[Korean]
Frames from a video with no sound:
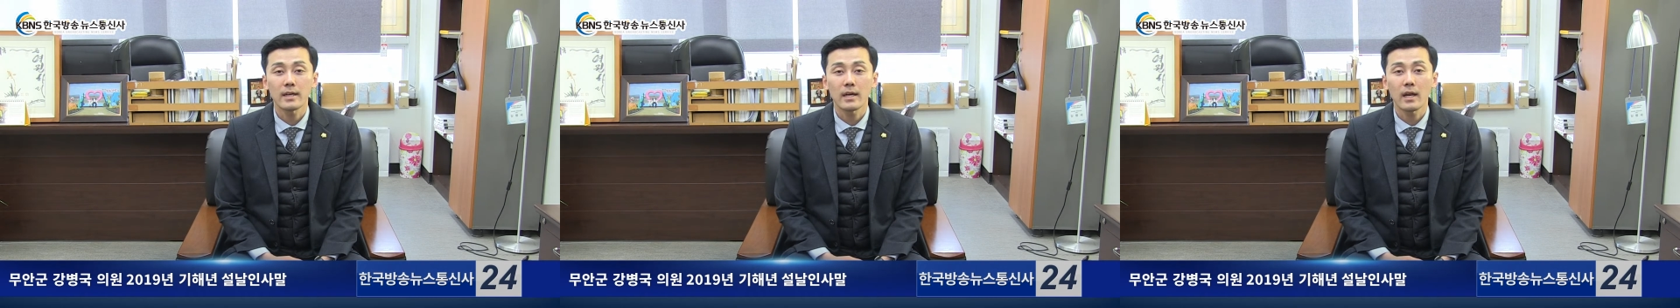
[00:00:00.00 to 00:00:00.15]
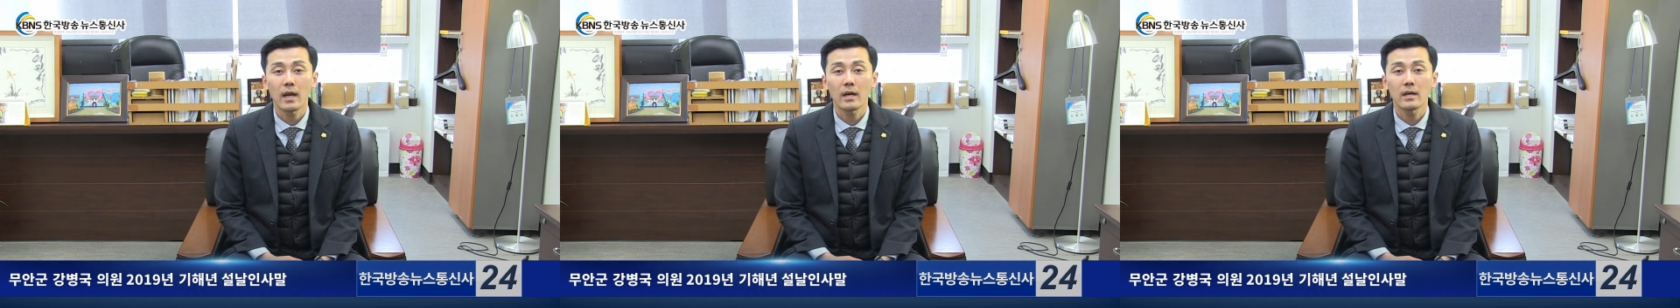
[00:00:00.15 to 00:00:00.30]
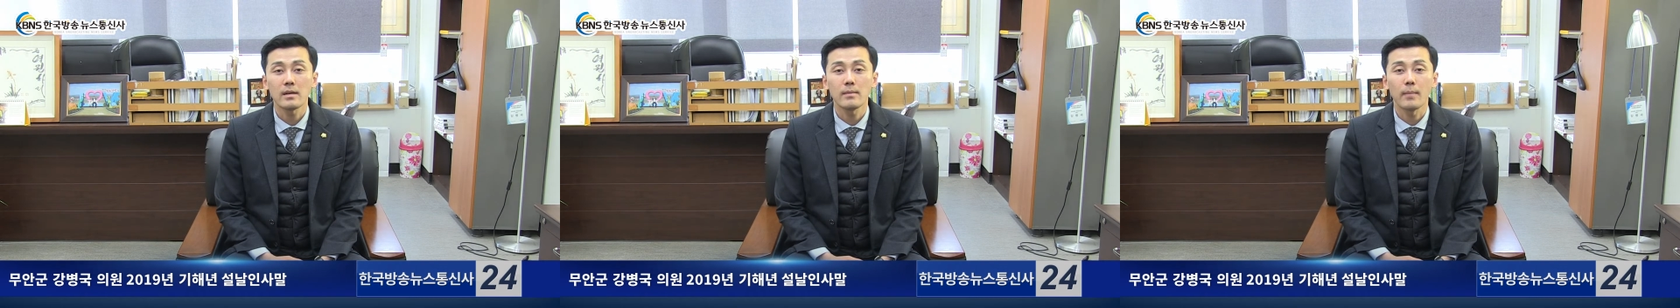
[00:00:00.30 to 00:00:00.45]

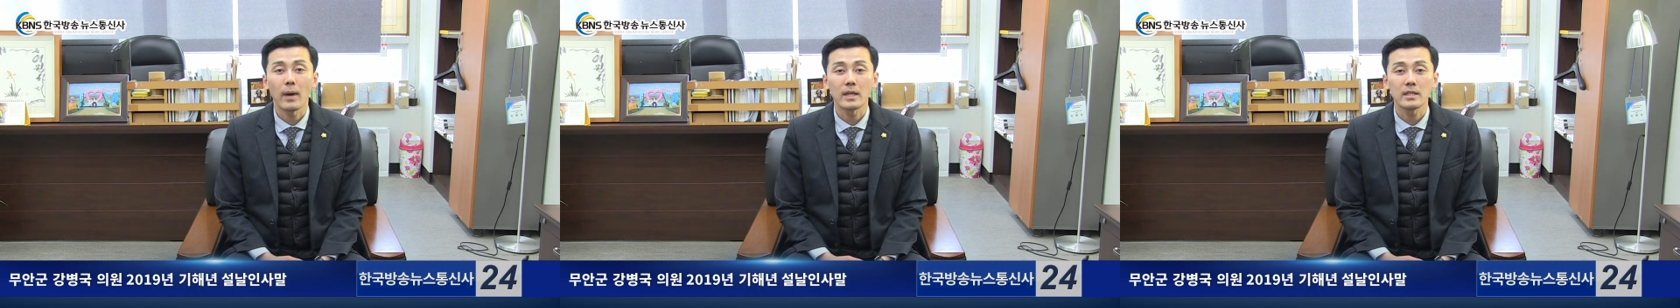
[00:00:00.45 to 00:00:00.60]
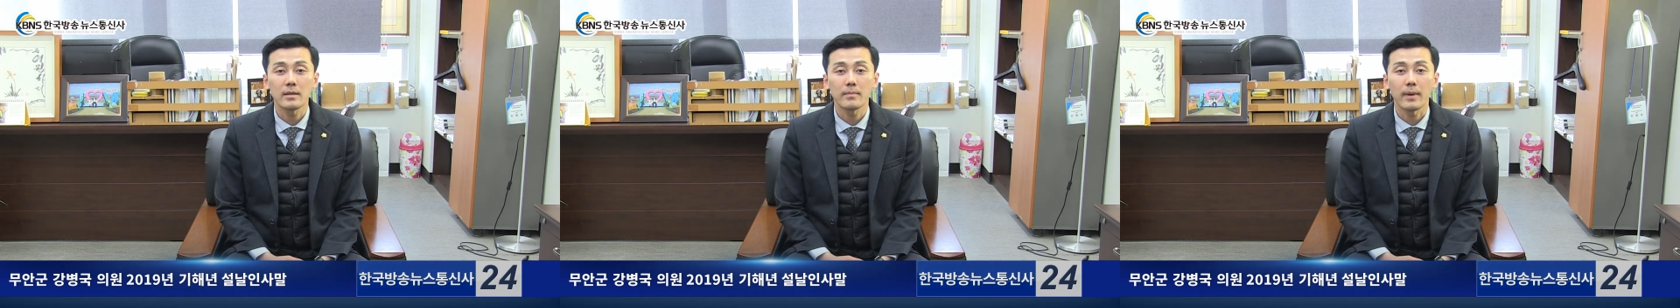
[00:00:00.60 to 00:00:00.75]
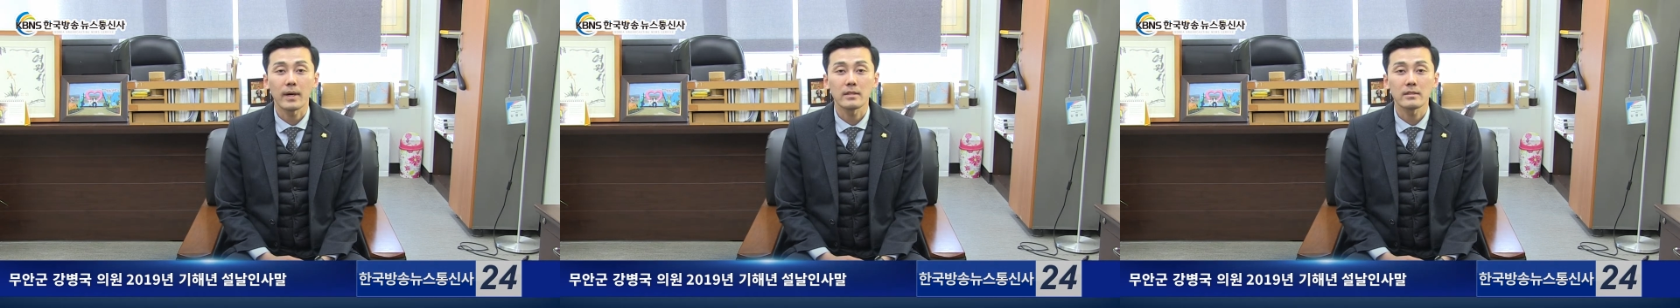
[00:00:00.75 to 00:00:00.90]
사랑을
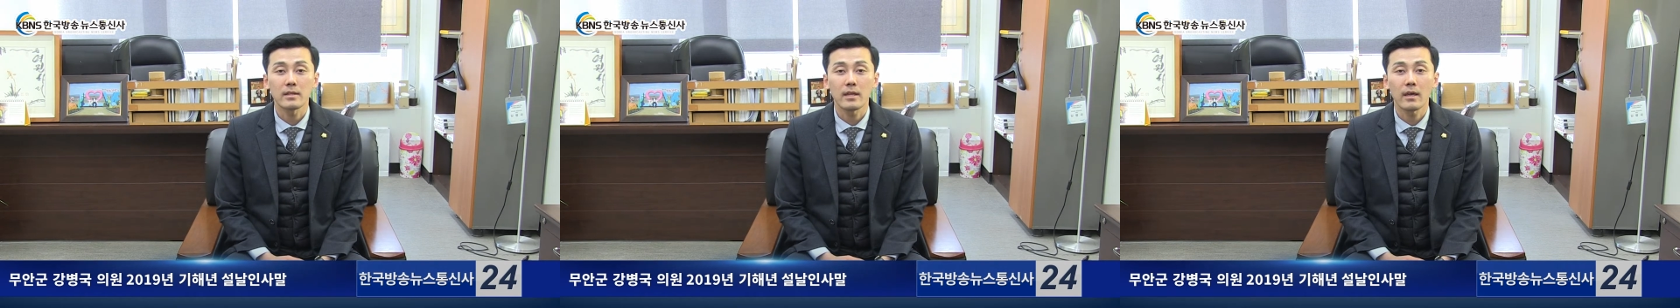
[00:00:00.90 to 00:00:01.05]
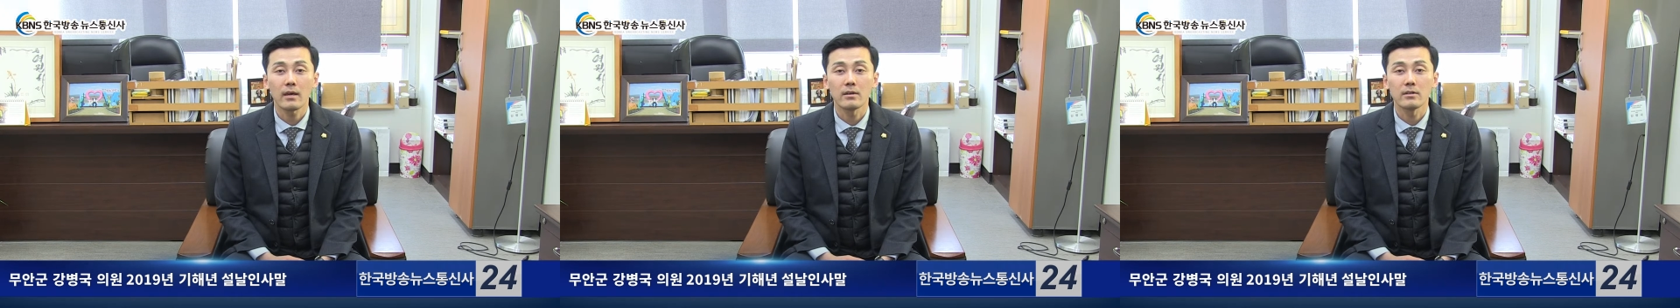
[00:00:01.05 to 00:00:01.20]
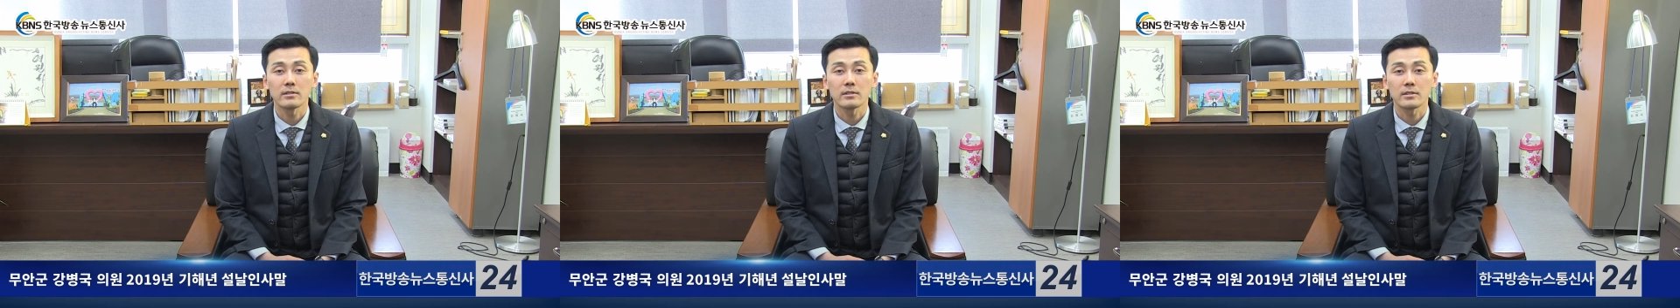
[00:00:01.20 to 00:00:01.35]
많이 받은
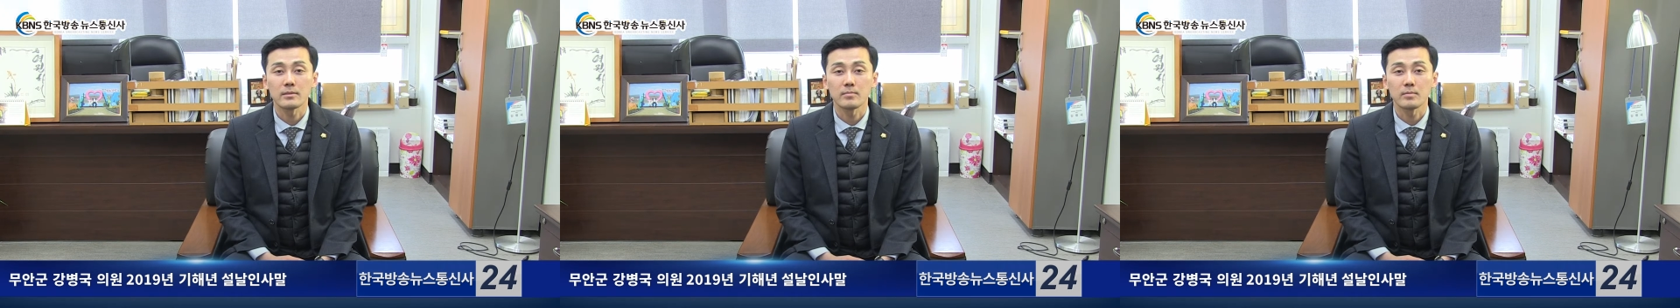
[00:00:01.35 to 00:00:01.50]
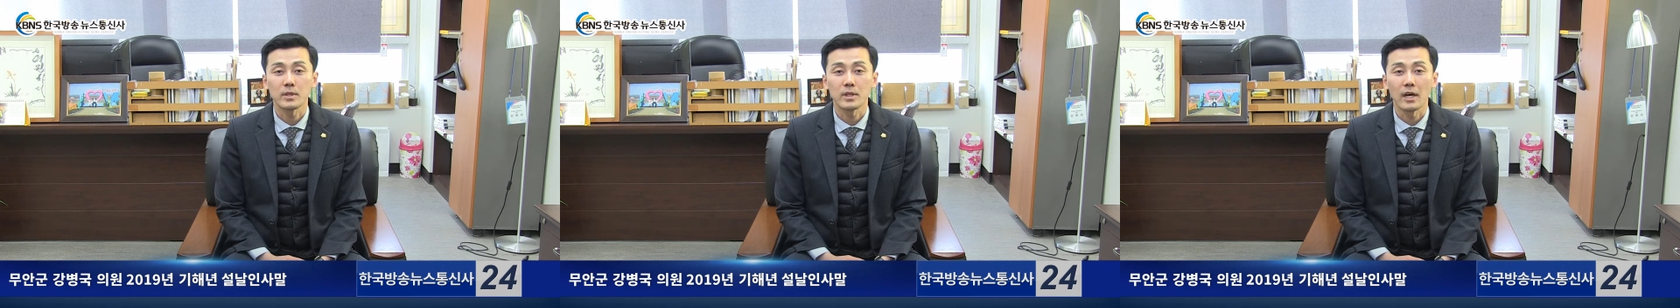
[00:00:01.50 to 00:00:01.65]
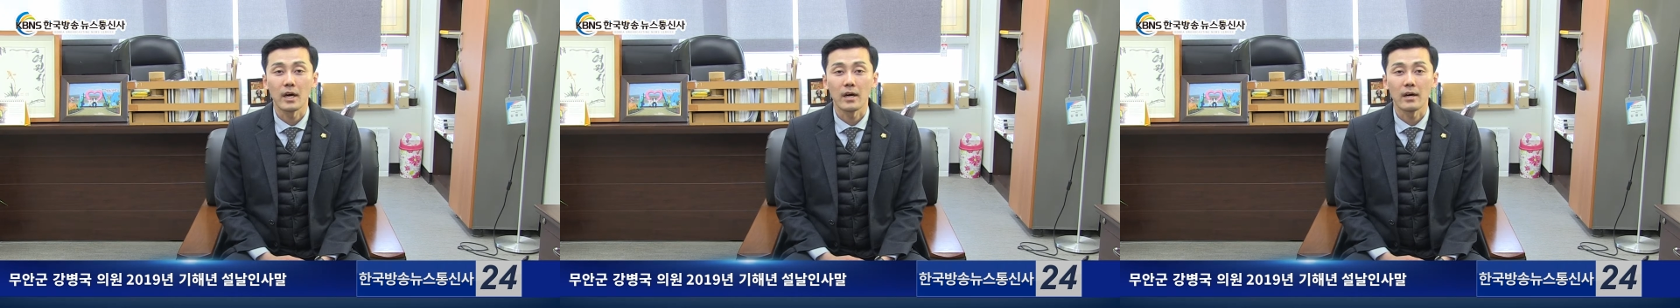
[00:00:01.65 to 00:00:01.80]

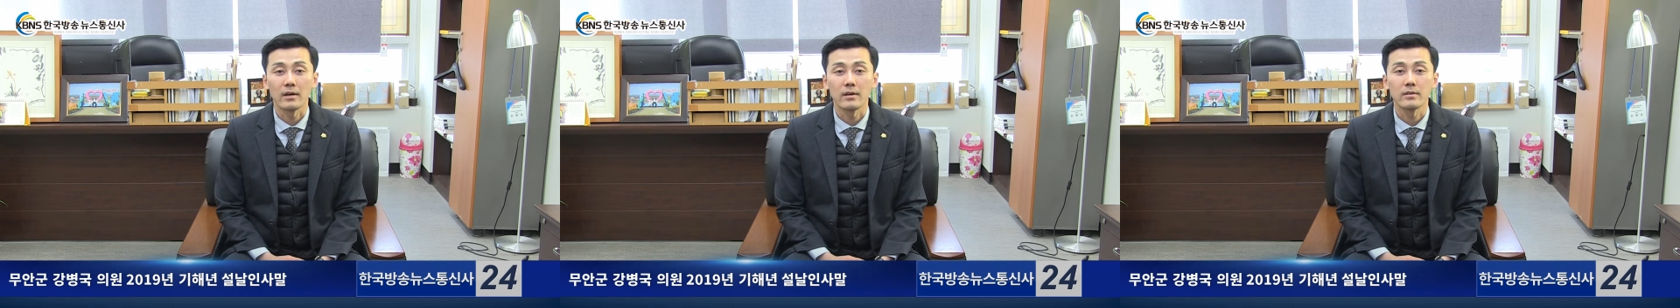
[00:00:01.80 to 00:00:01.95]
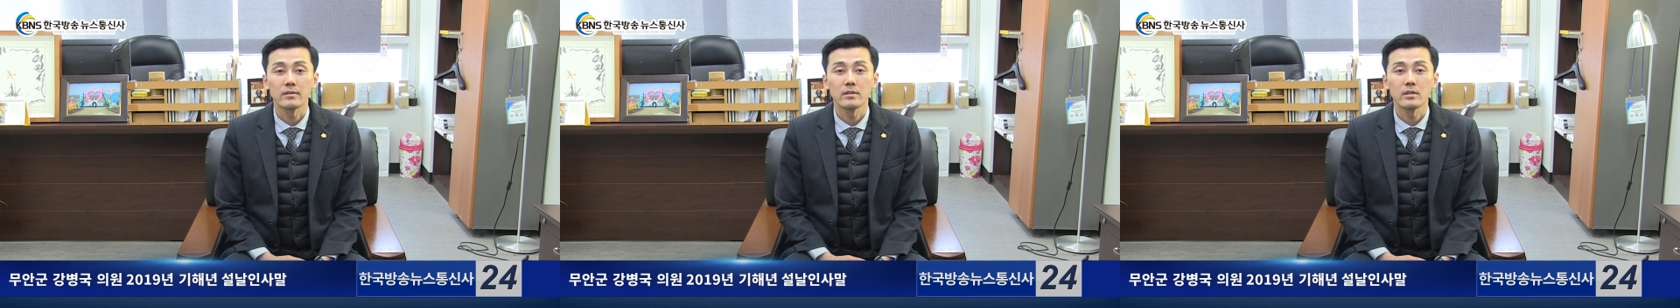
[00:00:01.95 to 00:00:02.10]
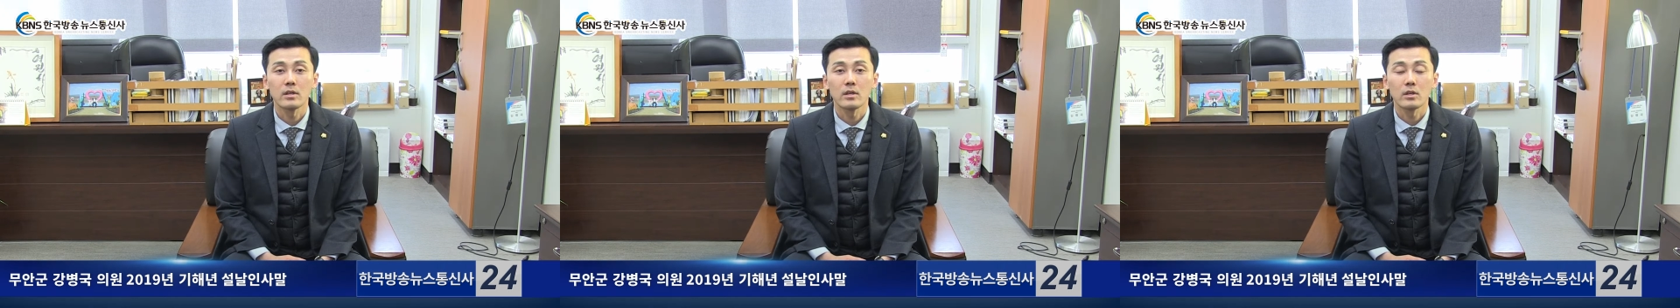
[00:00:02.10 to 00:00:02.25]
해였습니다.